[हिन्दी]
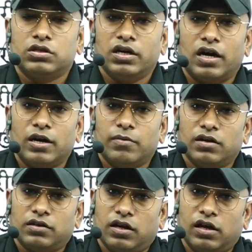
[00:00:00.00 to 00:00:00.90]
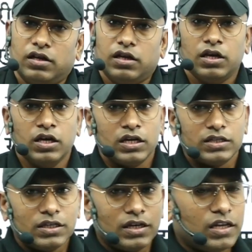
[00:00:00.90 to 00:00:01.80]
से डांडी मार्च यात्रा निकली थी
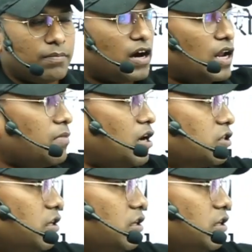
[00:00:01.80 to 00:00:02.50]
इसीलिए बारह मार्च की